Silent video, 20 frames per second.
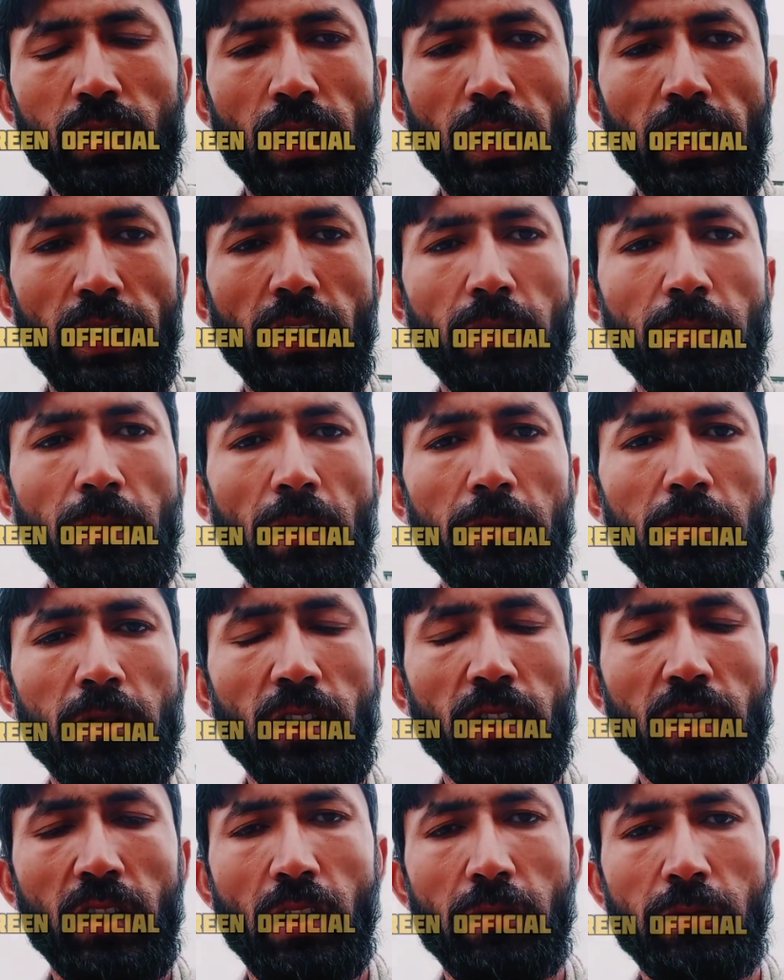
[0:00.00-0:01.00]
ताकि मैं भी
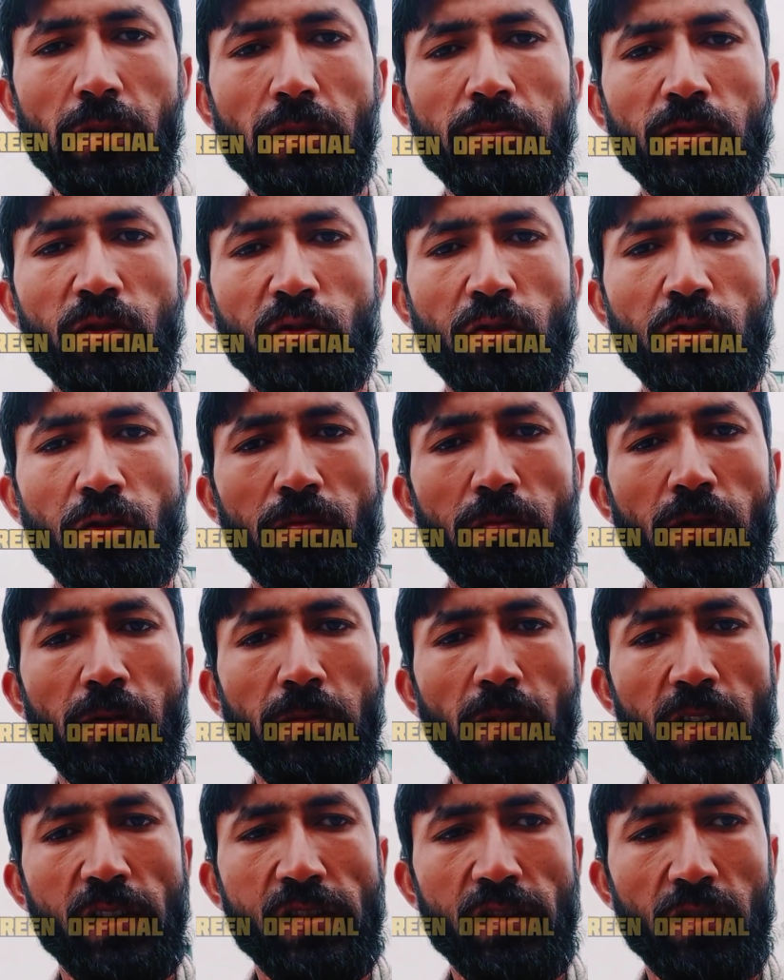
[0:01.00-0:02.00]
एक कामयाब यूट्यूबर
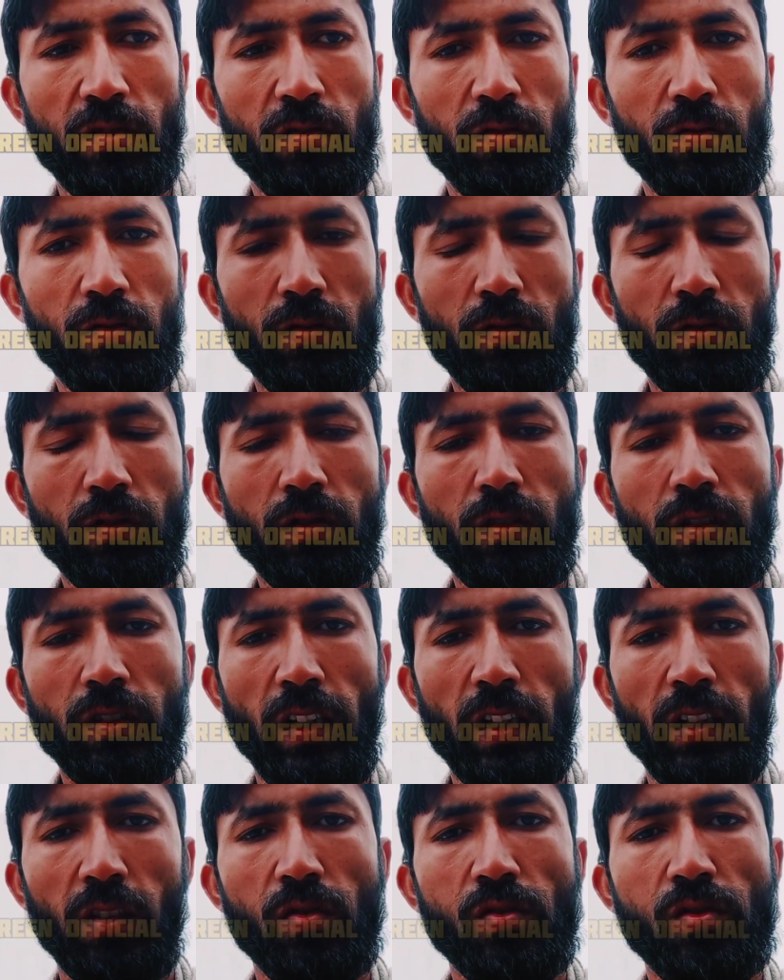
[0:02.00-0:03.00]
बन सकूँ
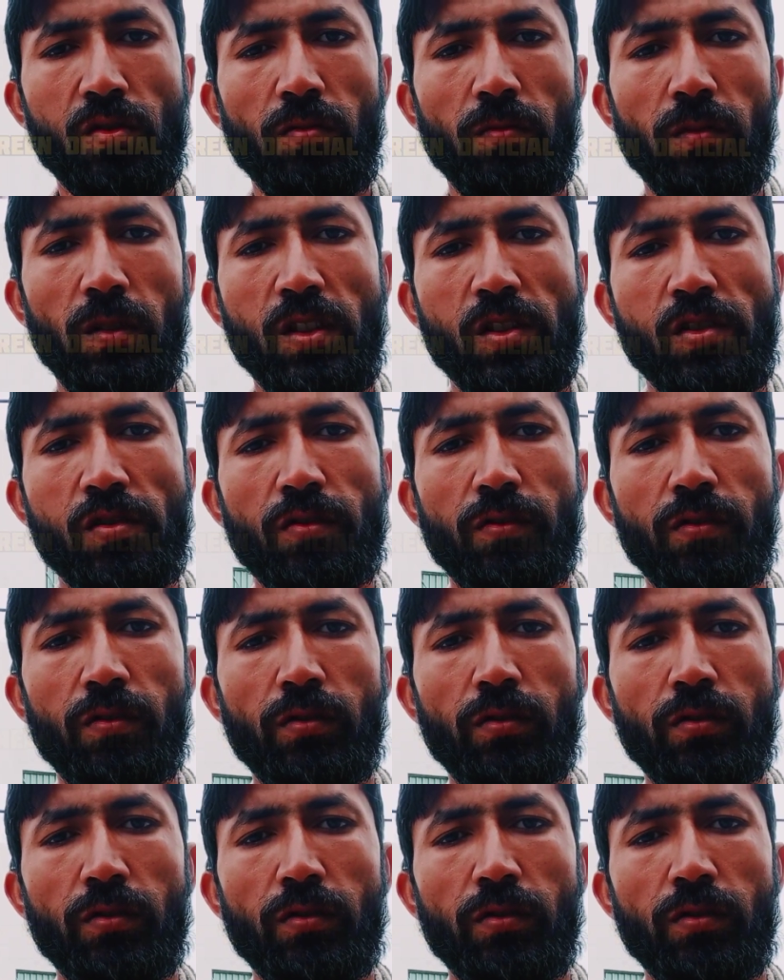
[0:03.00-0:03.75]
थैंक यू सो मच